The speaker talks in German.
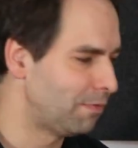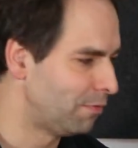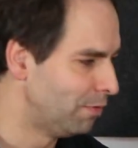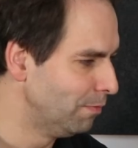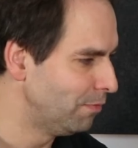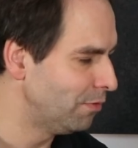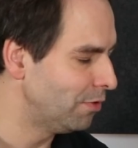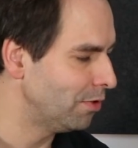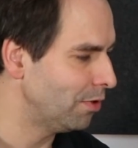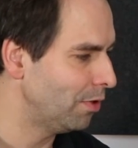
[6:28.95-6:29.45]

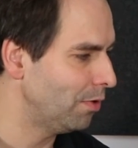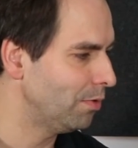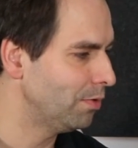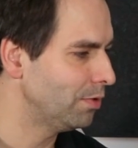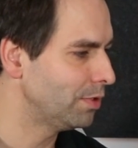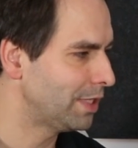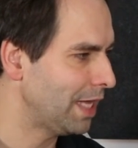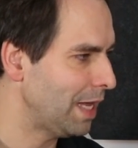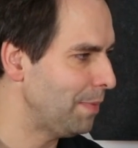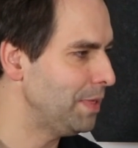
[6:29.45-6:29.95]
500
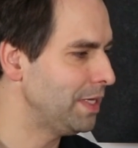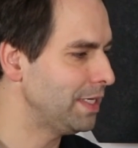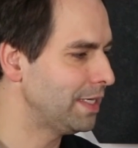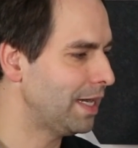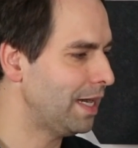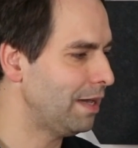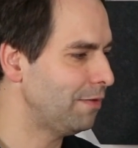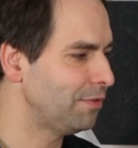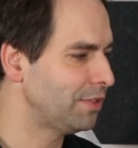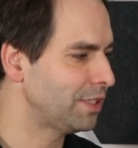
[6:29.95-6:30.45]
Euro
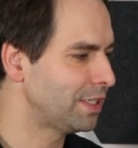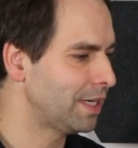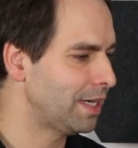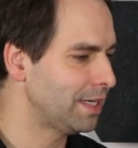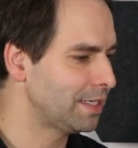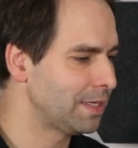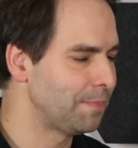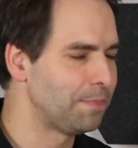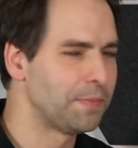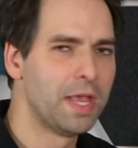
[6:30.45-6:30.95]

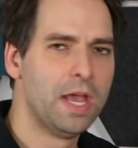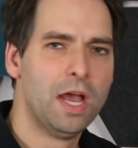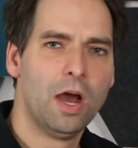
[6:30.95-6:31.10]
Gaming-Grafikkarte